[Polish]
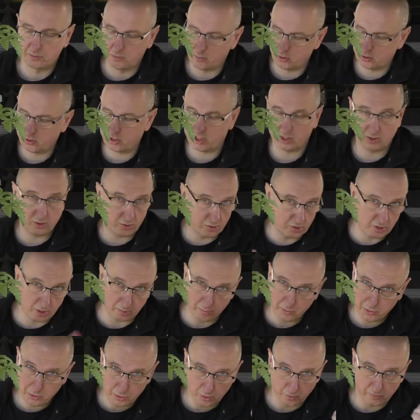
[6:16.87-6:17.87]
Można to
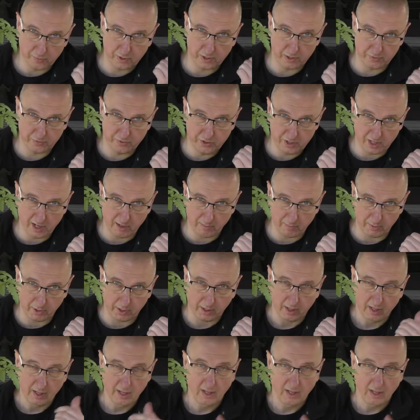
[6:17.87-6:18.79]
zrobić również w ziemi,